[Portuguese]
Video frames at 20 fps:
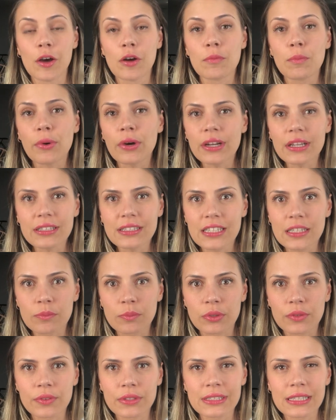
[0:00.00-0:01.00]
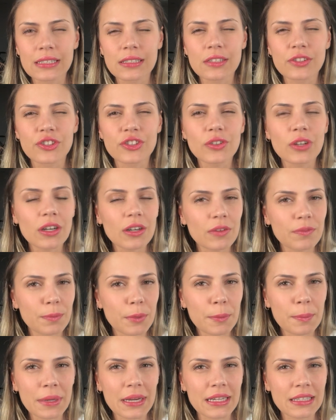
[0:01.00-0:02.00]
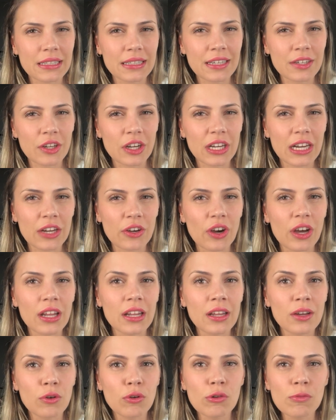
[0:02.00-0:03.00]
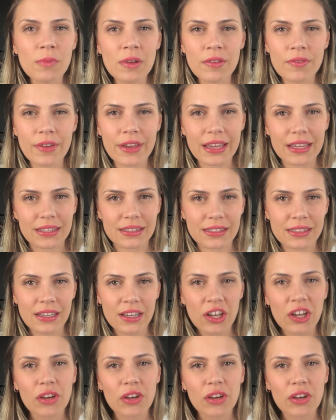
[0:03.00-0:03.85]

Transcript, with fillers: Por exemplo, você assistiu a propaganda da Coca-Cola uma vez.